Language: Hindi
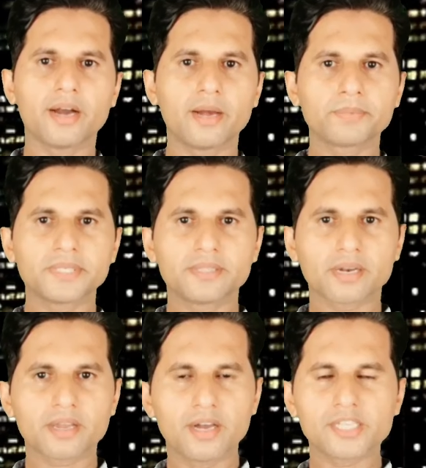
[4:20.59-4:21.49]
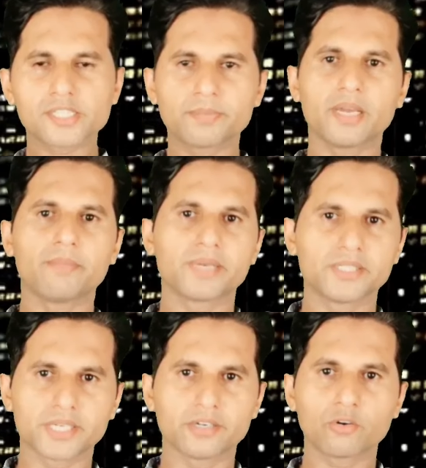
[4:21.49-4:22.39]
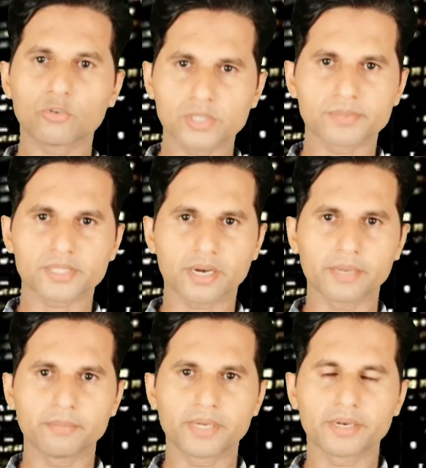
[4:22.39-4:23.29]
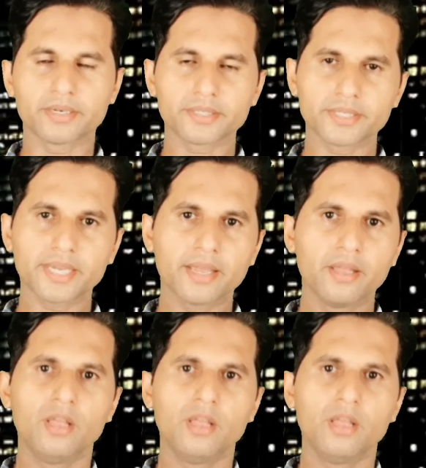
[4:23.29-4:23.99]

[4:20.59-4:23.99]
आपकी दरख्वास्त पे आपके चैनल को सब्सक्राइब करें ठीक है